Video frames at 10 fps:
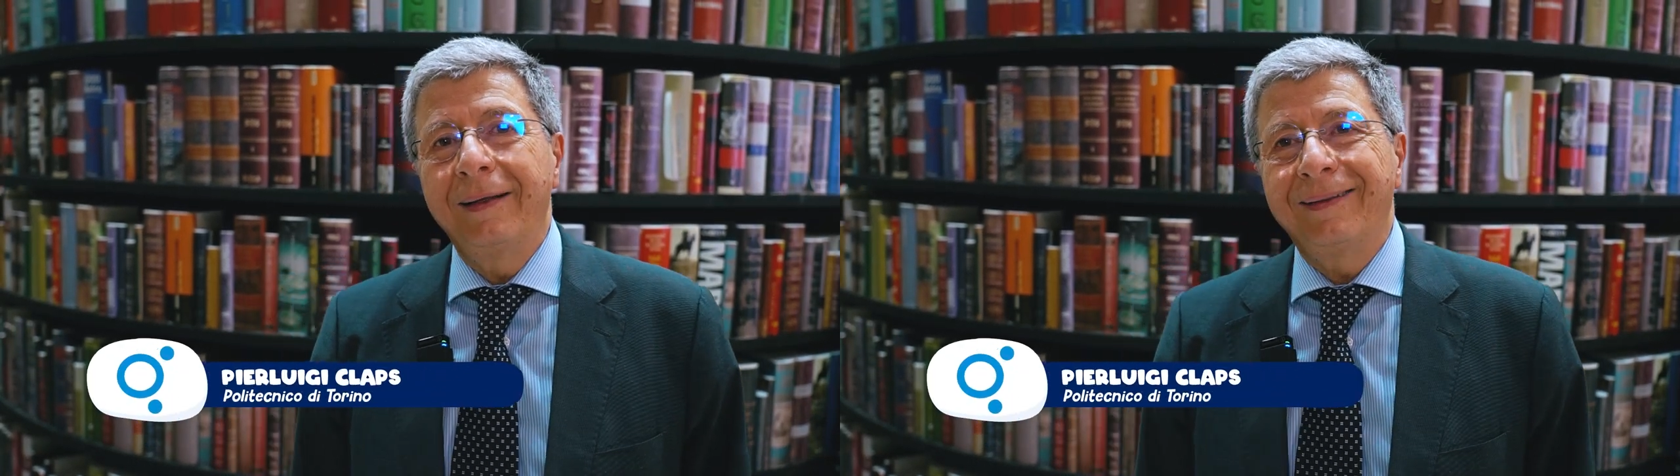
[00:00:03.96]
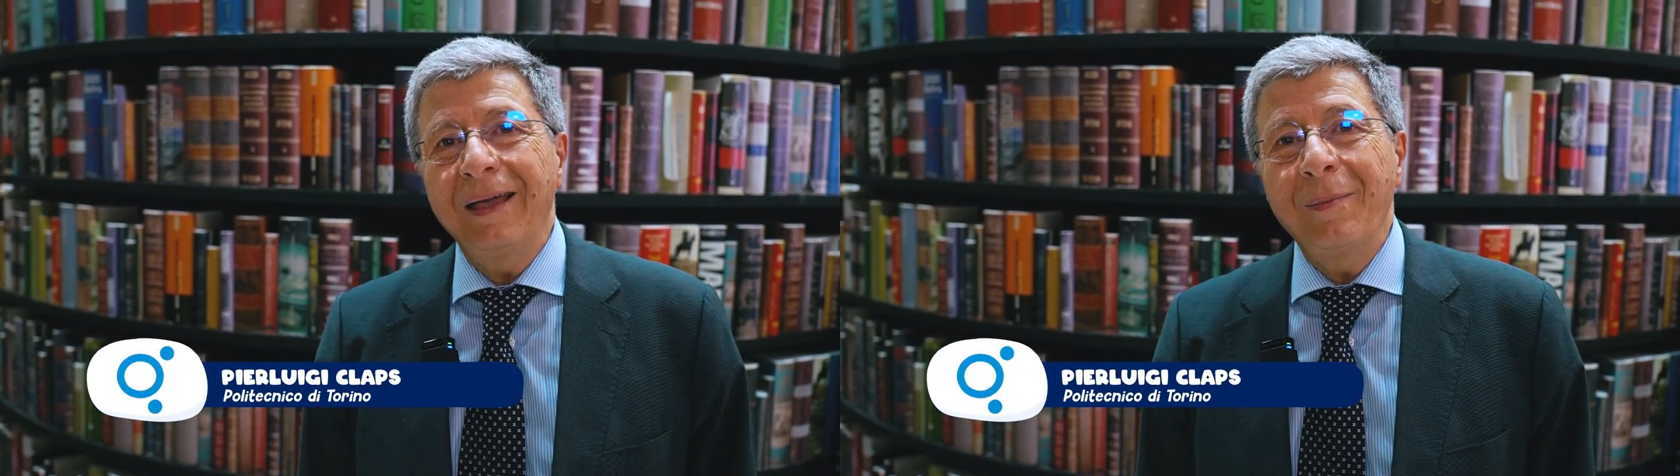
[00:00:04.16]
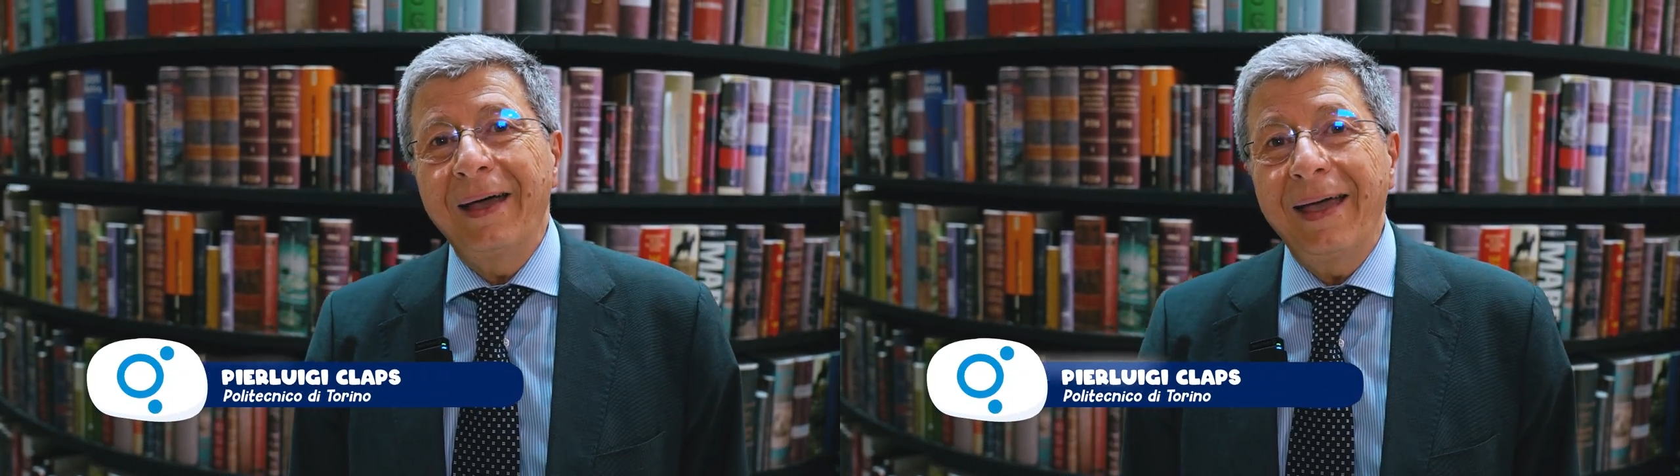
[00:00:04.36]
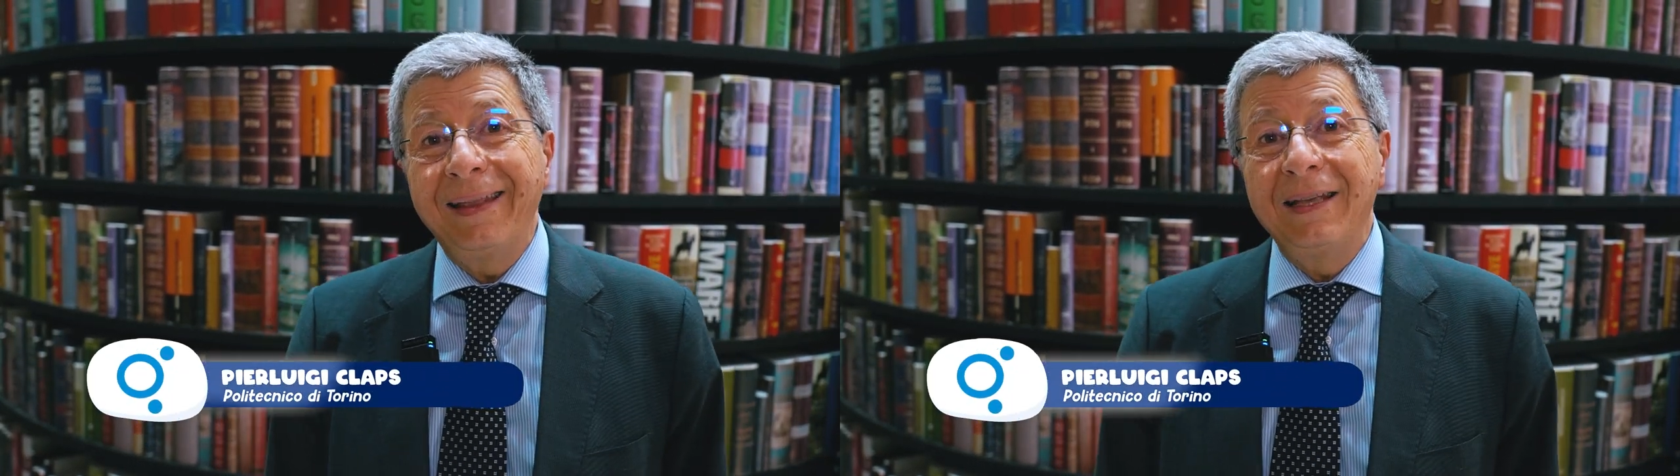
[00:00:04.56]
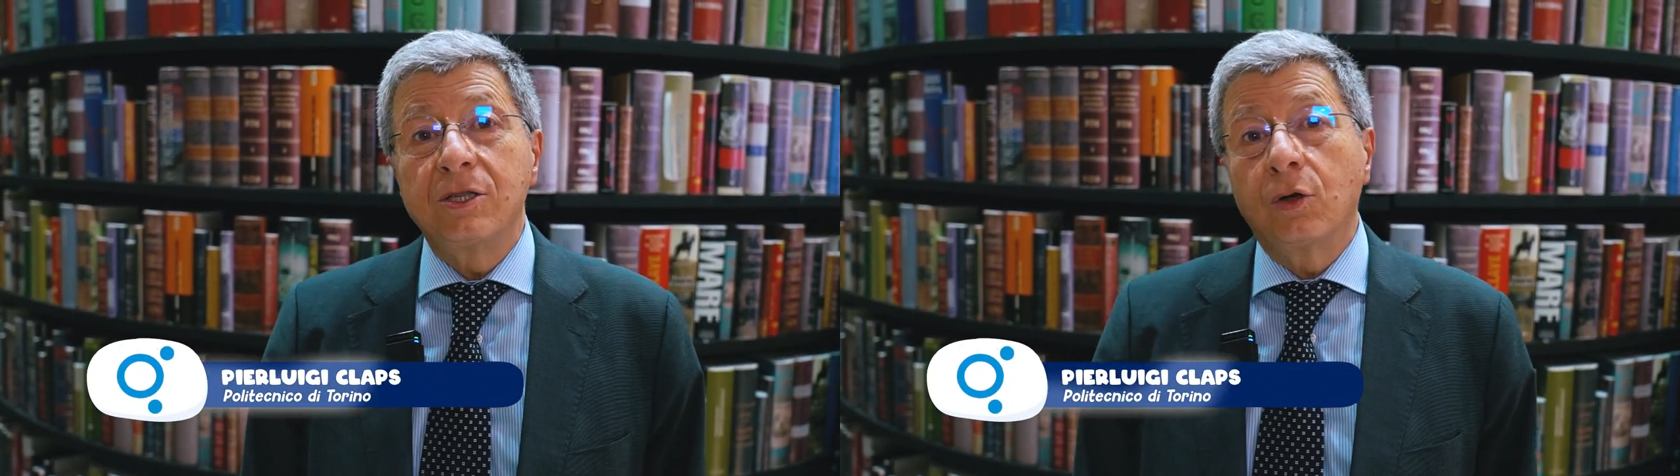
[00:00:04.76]
il tema
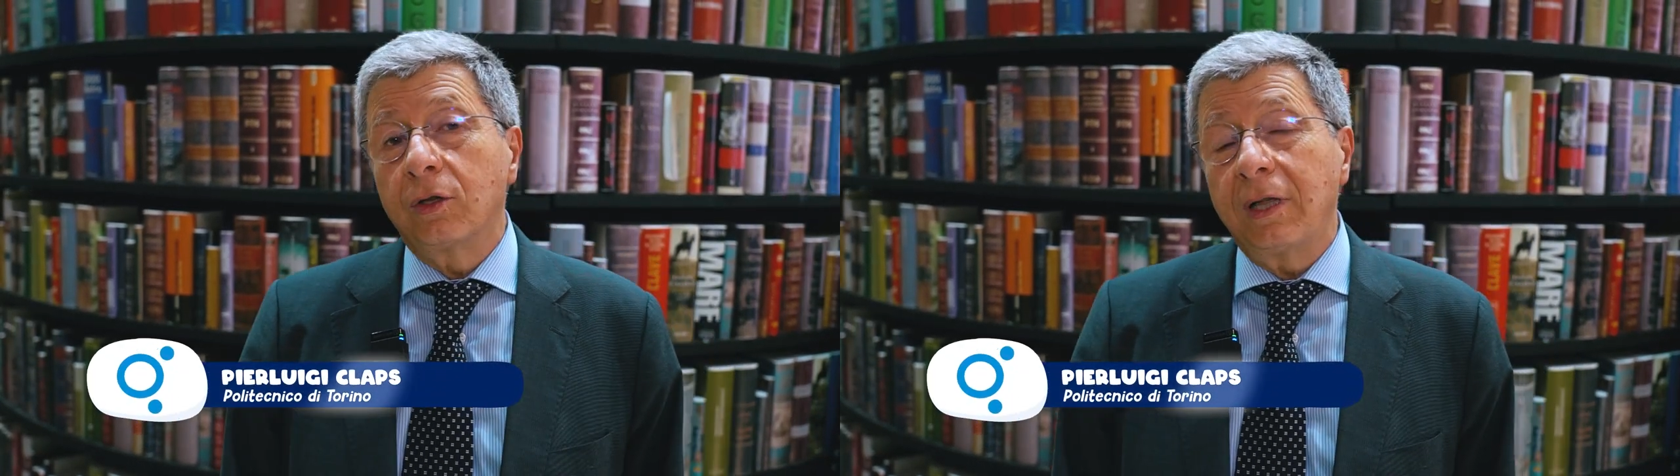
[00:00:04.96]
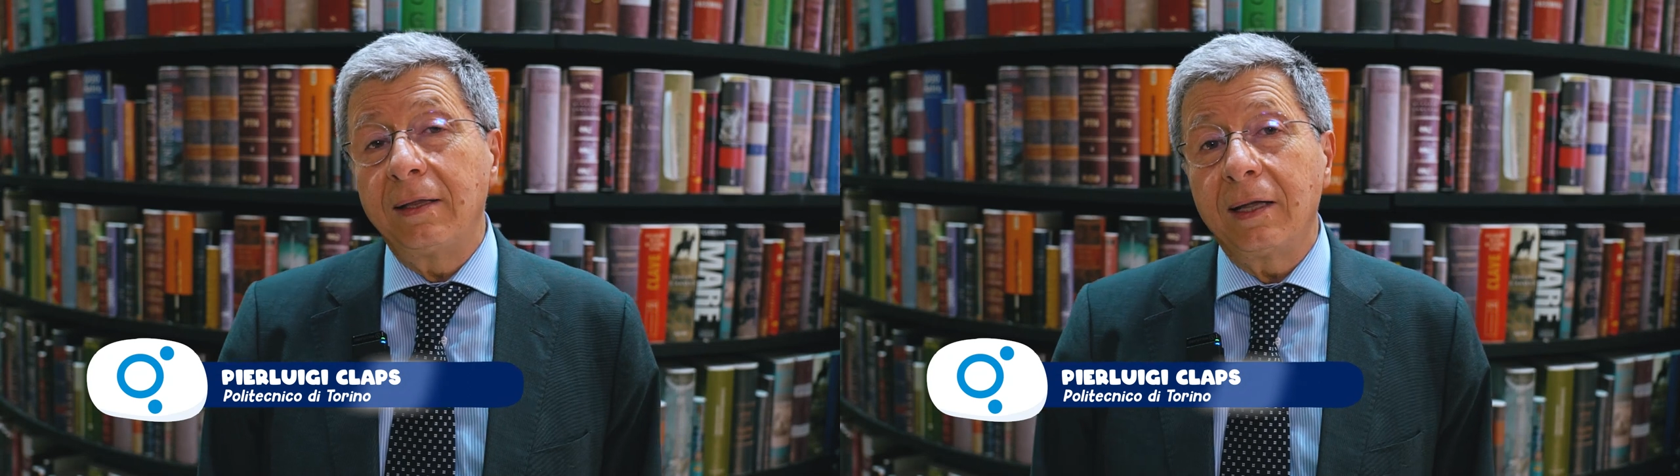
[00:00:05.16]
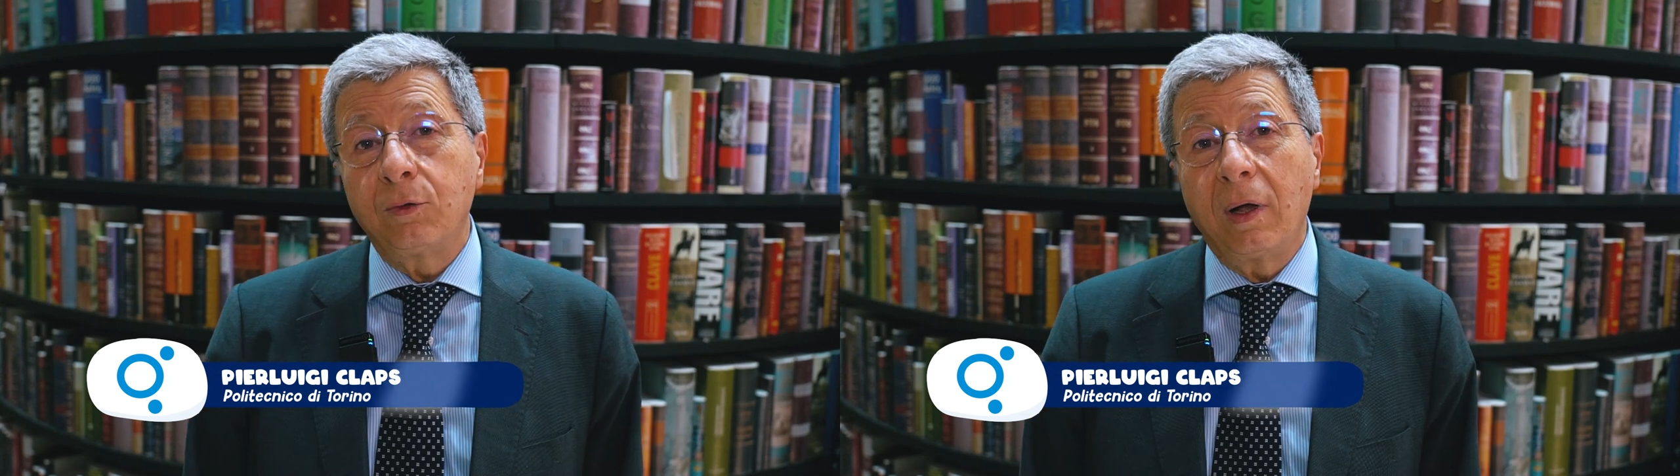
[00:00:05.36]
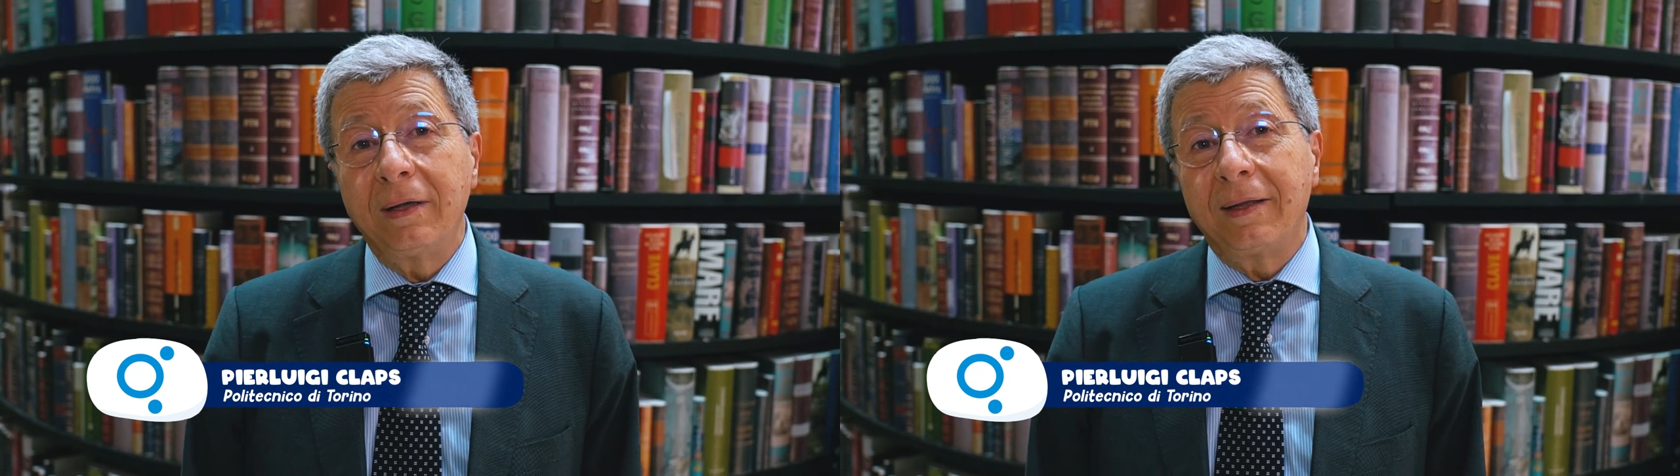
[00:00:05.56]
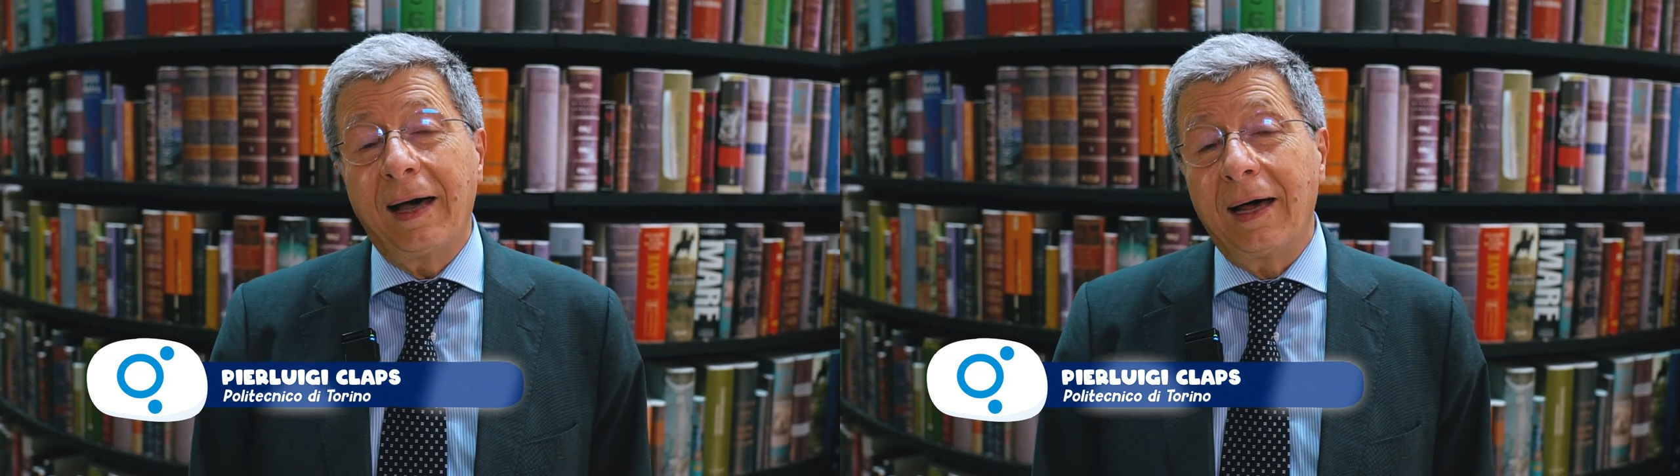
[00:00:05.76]
è di scottante
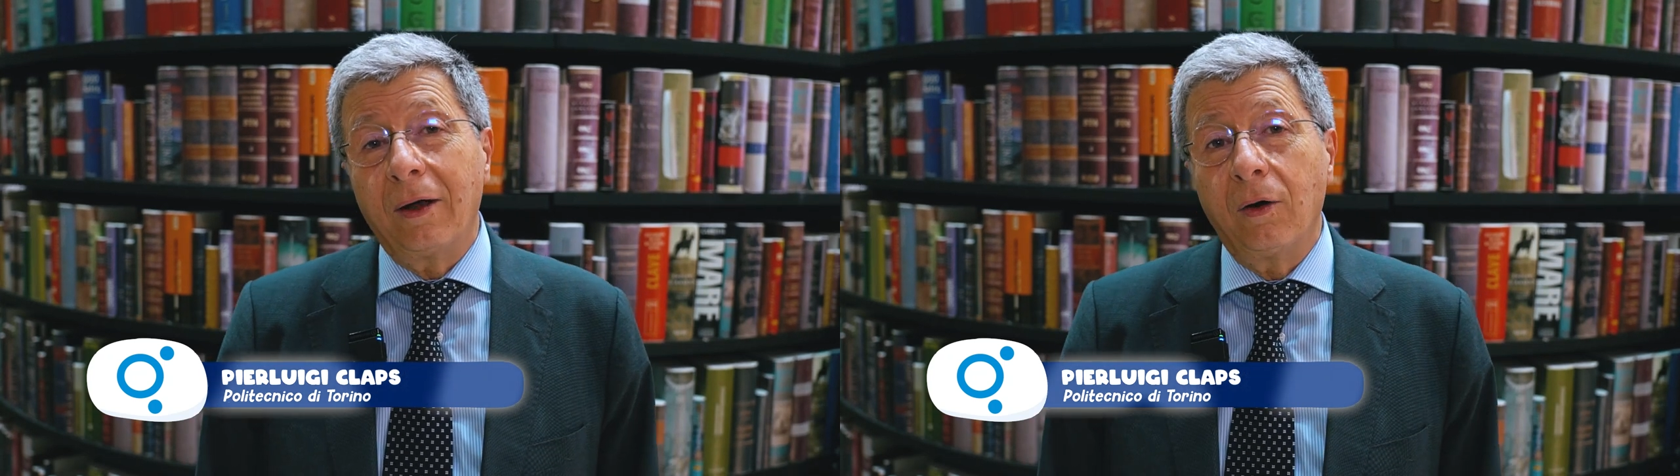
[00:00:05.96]
attualità,